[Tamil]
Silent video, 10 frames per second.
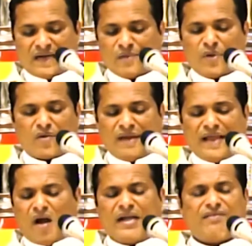அன்புக்குள்ளே
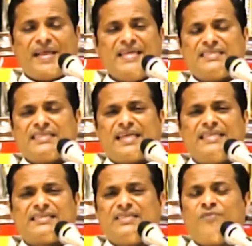ஆண்டவர் இயேசு
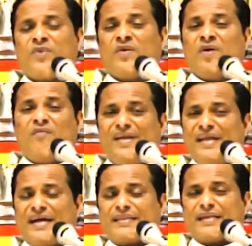கிறிஸ்து
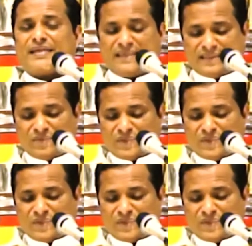விண்ணகத்திற்கு